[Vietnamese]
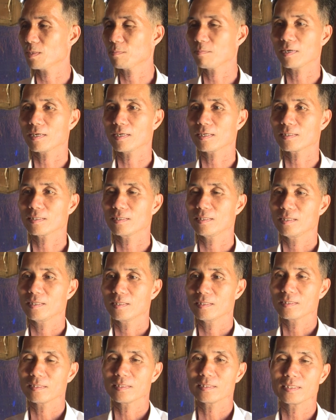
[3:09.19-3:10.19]
mà
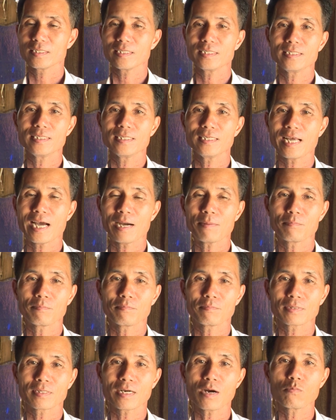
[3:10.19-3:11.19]
đi
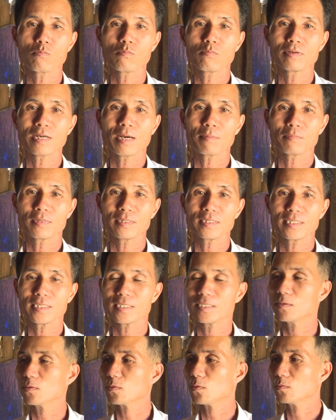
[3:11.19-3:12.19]
làm công làm cái
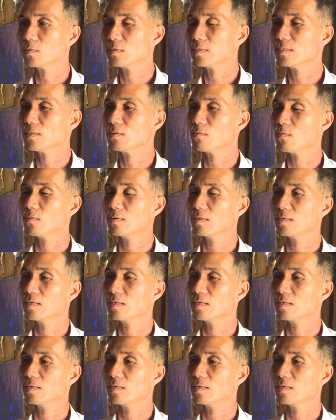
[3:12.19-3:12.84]
thì nó cũng